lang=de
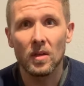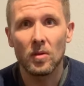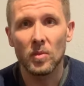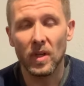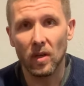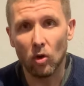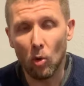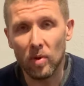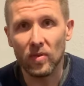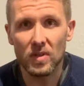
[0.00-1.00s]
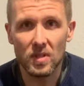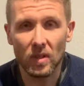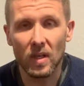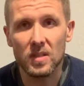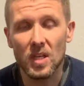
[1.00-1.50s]
mit einer Gruppe von
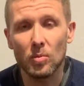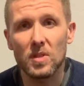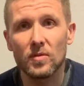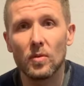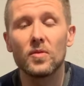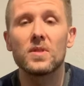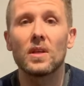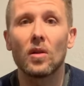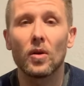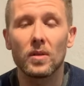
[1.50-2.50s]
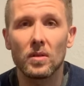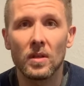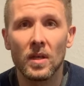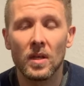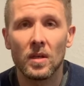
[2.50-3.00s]
circa 10 bis 15 Leuten
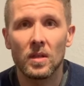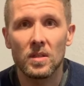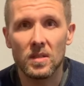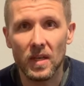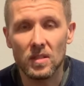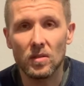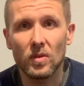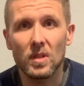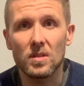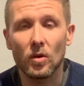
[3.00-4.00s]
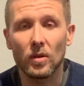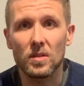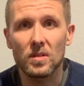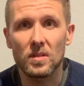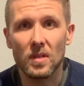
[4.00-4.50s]
zeichnen wir diese
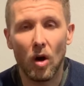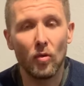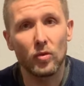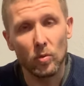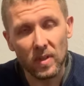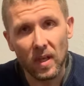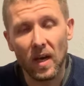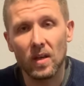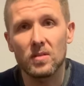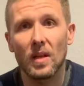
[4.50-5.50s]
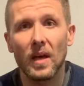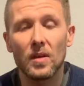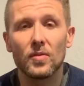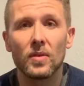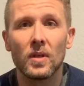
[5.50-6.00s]
Gottesdienste auf und übertragen sie
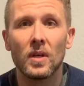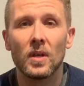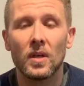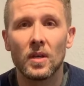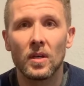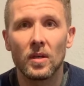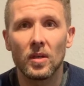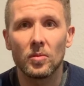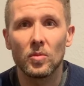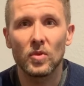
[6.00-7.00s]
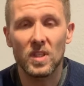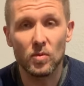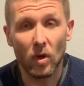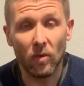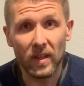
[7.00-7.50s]
live. Ähm, und das wird
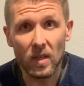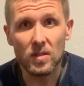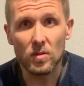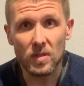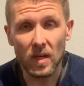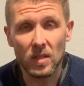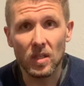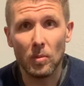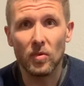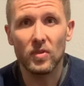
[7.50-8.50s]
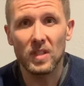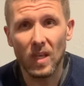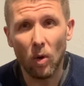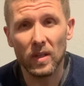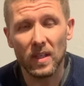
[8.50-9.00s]
auch weiterhin so sein, aber für die
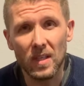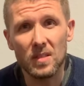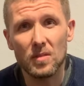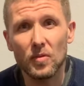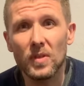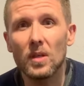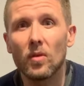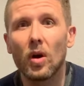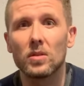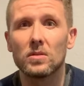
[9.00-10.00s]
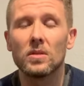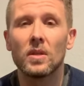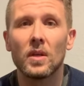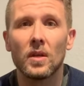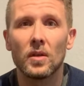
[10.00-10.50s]
Dauer der nächsten vier Wochen
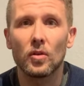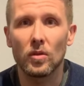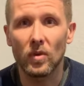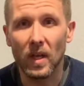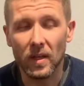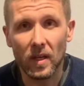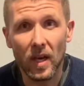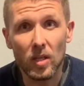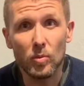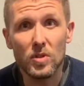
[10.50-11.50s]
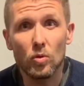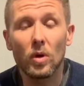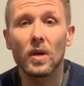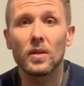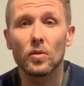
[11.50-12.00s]
können wir leider keine
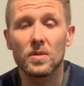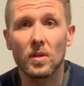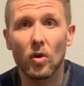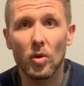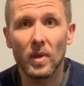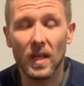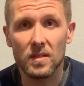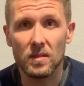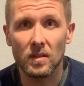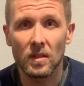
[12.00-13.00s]
Besucher in unsere Räume lassen.